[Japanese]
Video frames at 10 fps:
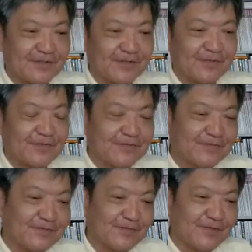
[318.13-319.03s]
よ
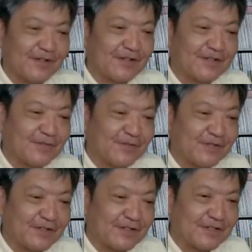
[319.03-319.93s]
今から気持
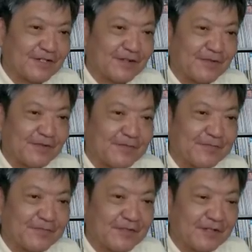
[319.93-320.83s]
ち悪いから調べよう
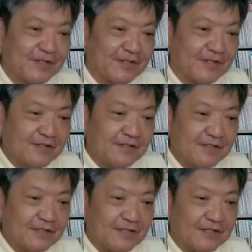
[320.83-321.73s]

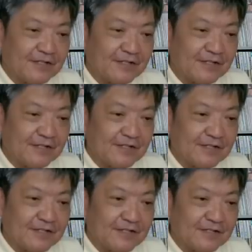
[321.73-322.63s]

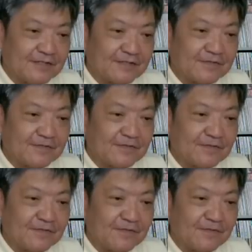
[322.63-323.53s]

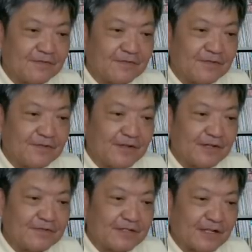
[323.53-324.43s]
えー、っといわ
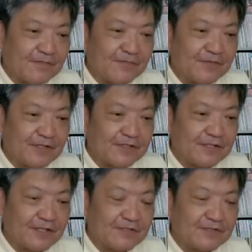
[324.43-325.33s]
ゆる田んぼです
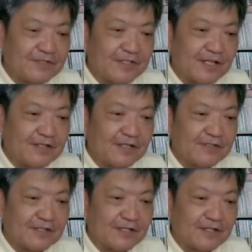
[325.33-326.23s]
ね水田で
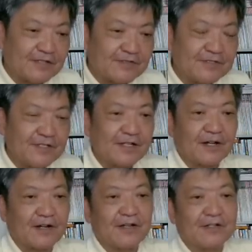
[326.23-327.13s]
すねなんで水田って
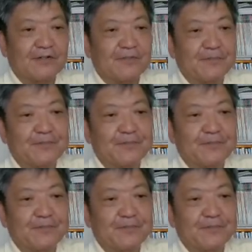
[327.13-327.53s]
書かへんやろう、